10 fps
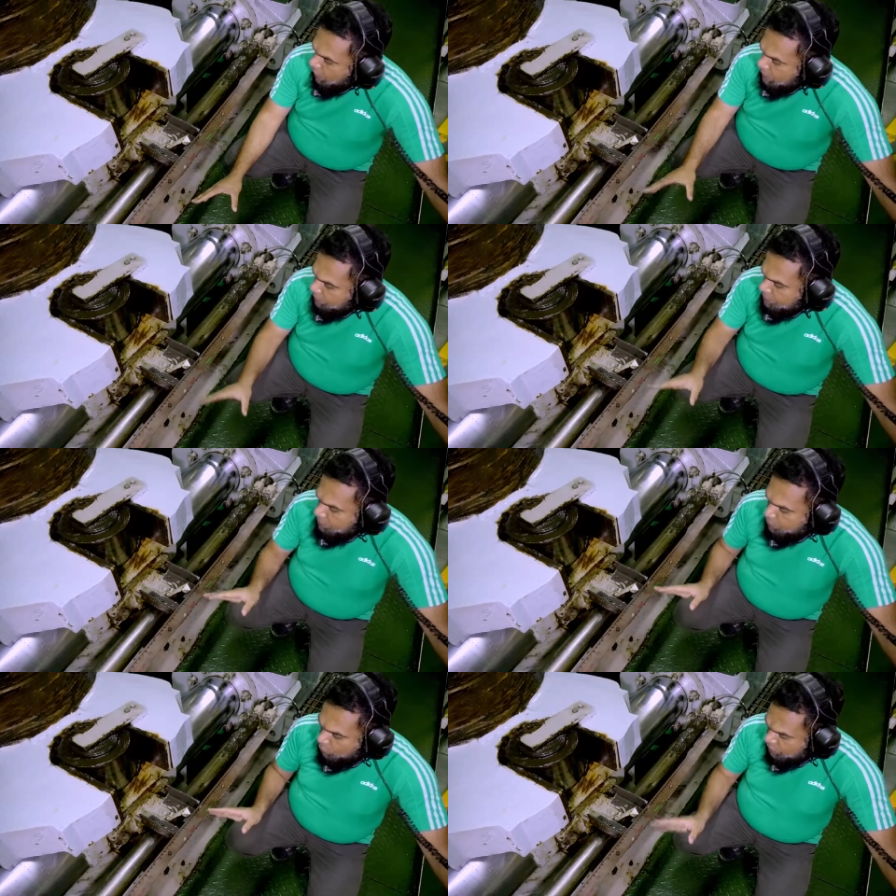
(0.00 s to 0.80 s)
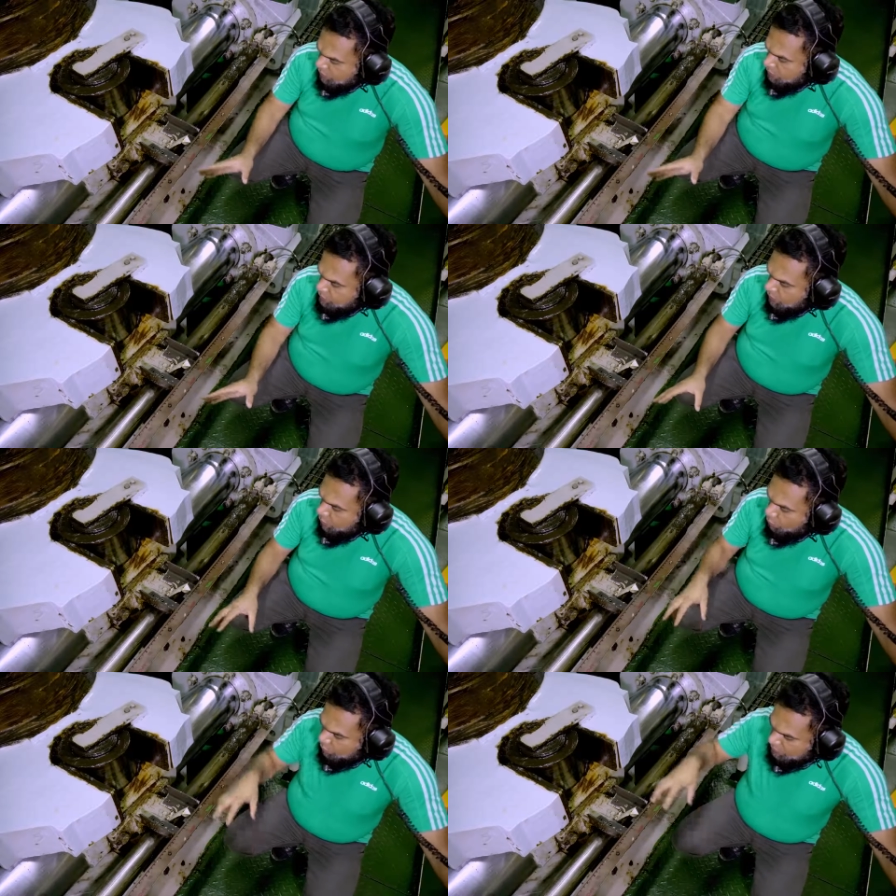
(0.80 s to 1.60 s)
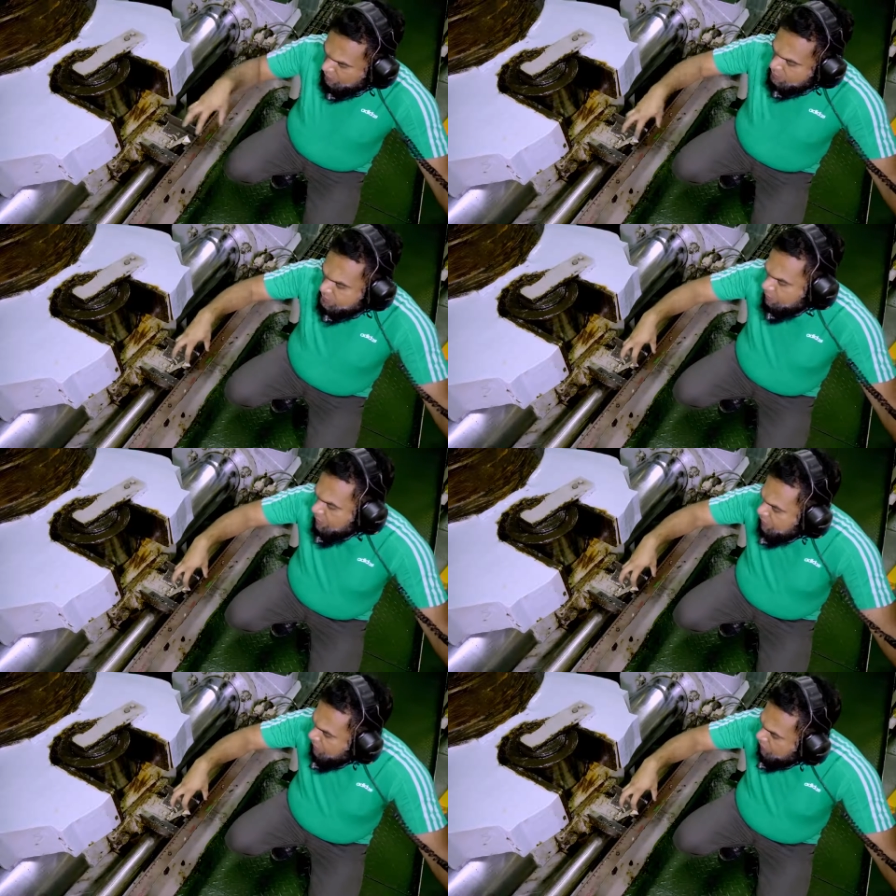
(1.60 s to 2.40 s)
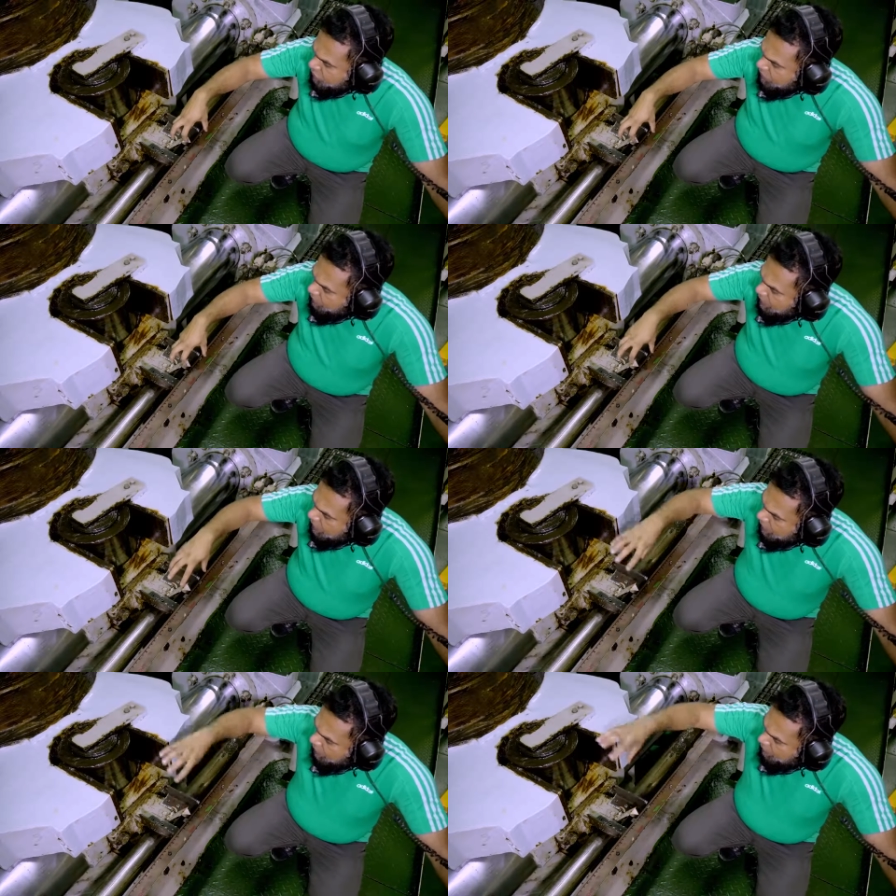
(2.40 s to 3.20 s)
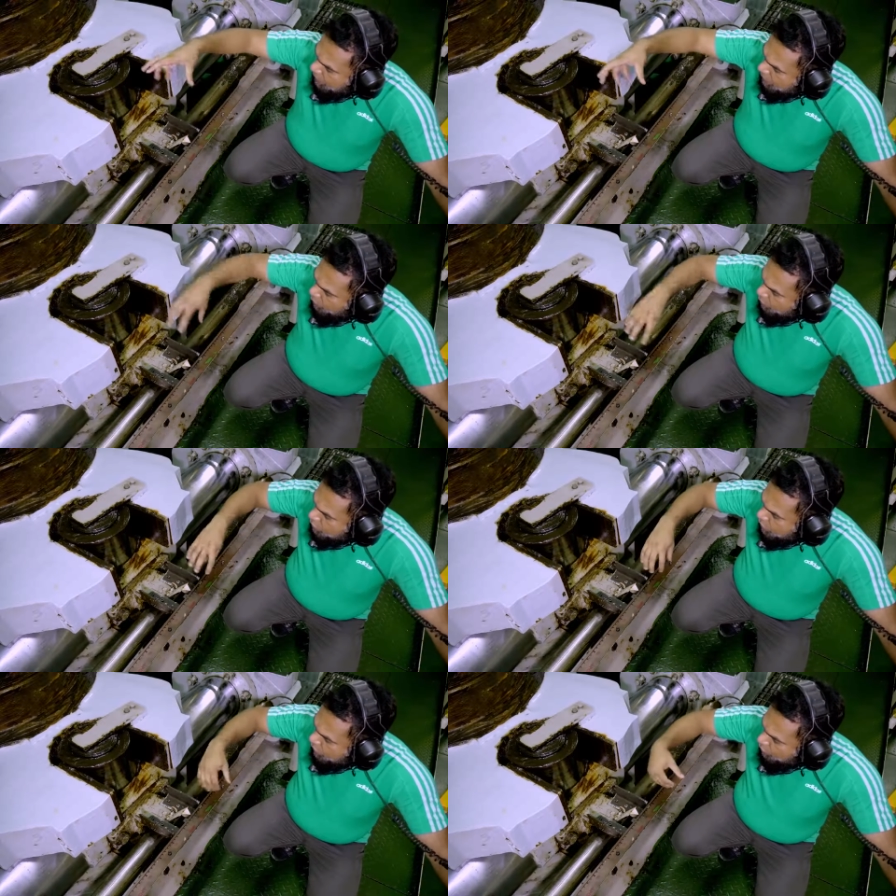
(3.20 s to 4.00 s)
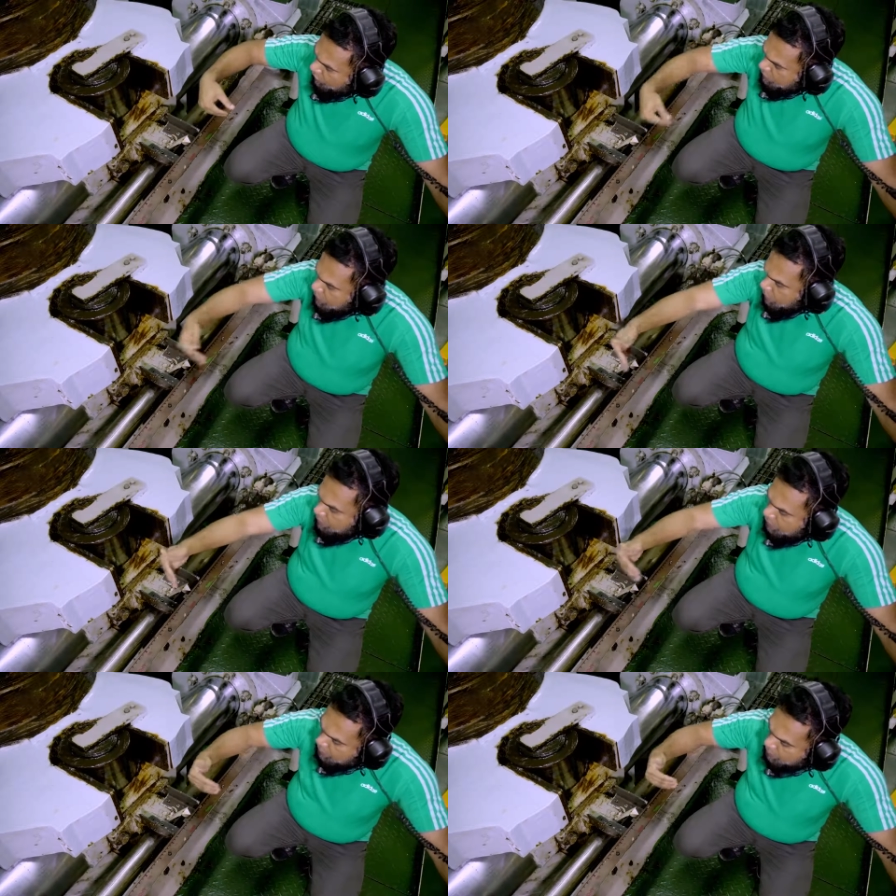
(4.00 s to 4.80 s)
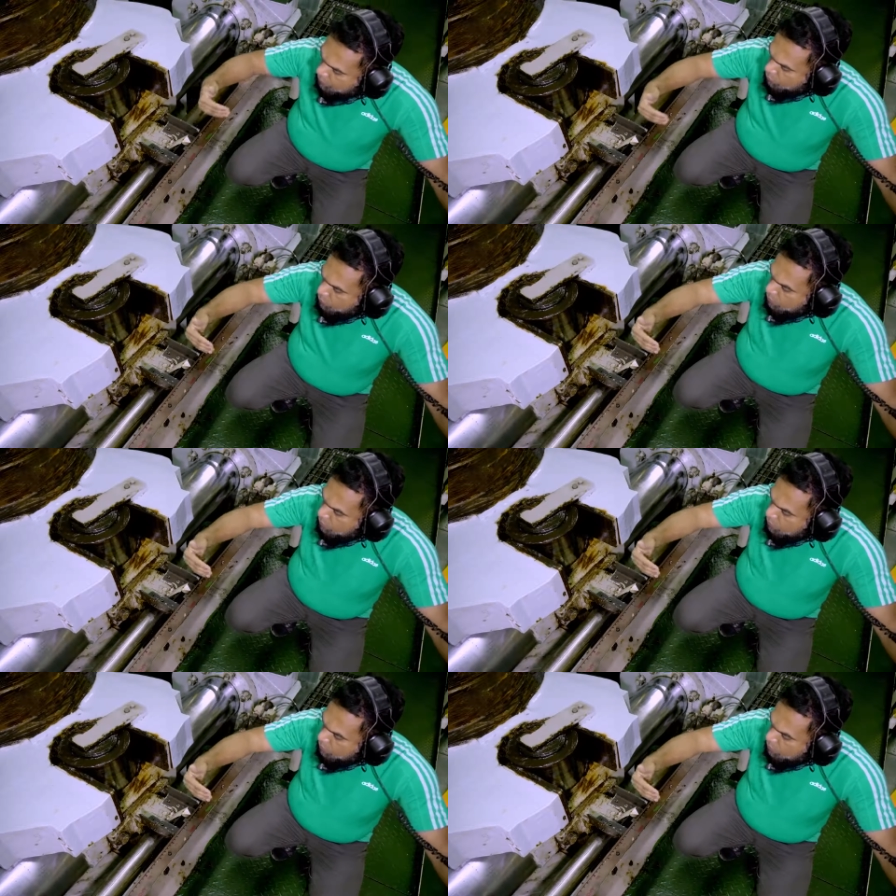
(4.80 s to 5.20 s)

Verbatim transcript: अगर हमें पोर्ट की तरफ जाना हो तो यहाँ से हमें ये इंडिकेशन मिलेगी कि हमारी मोटर जो है वो कितना हमारे रडर को